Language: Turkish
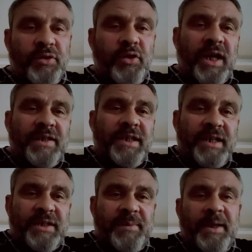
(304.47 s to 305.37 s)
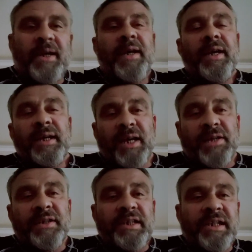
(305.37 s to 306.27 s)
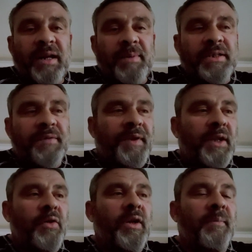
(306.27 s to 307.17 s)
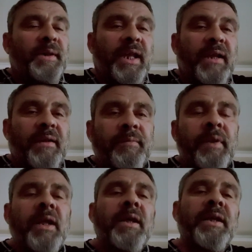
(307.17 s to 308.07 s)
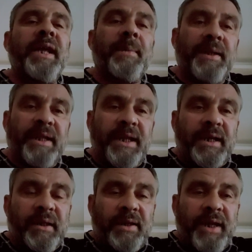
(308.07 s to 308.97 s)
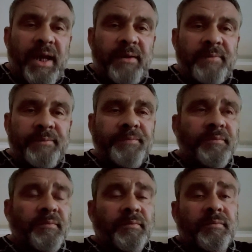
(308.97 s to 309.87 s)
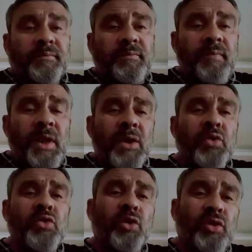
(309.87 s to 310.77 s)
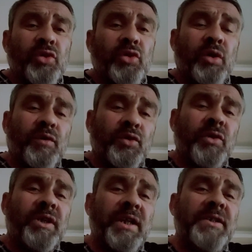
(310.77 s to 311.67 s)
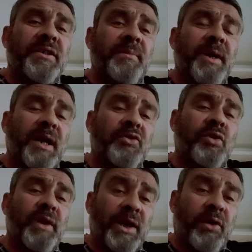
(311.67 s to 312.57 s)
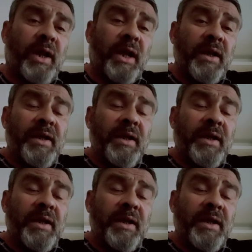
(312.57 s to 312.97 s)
çünkü kas gelişimi, kasın dinlenmesi falan önemli değil. Yiyebildiğin kadar ye. 130 kilo vücut geliştirme raconuna göre